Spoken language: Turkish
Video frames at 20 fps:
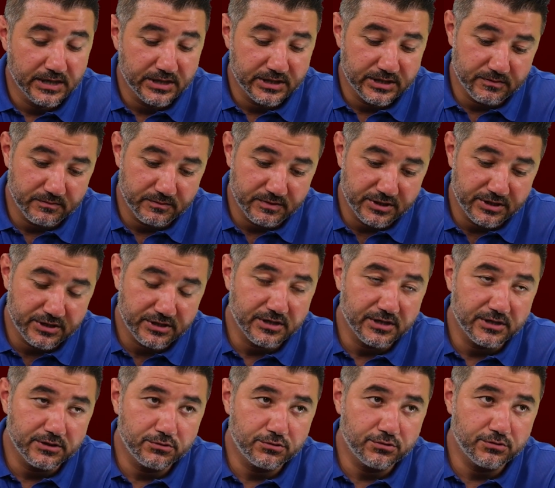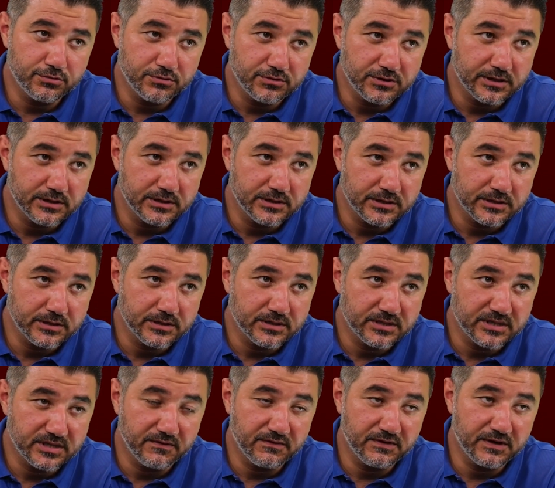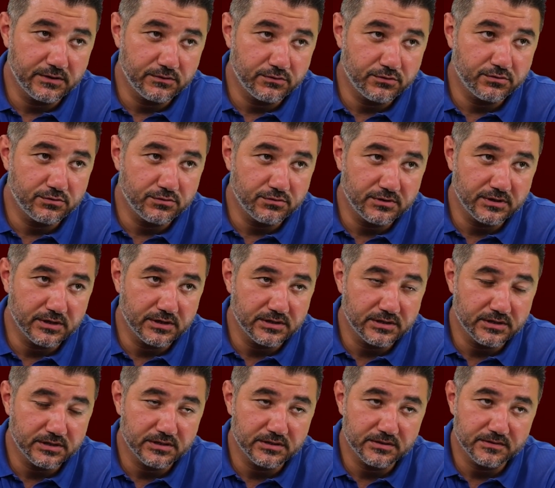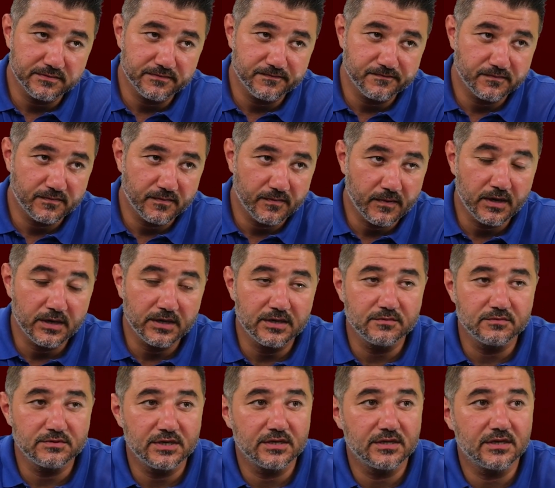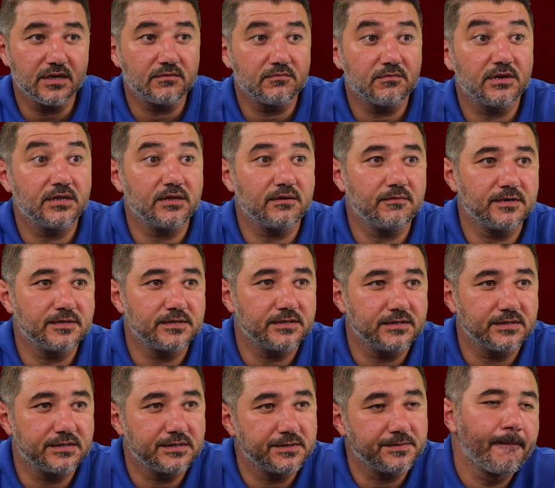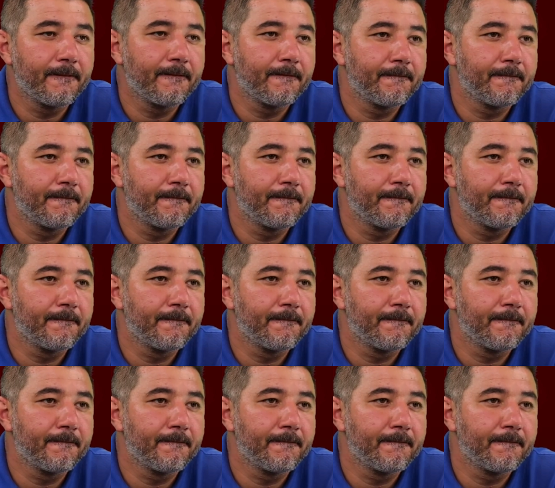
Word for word: Şimdi çıtayı düşürürseniz, seviyeyi düşürürseniz kimseyi tatmin edemezsiniz.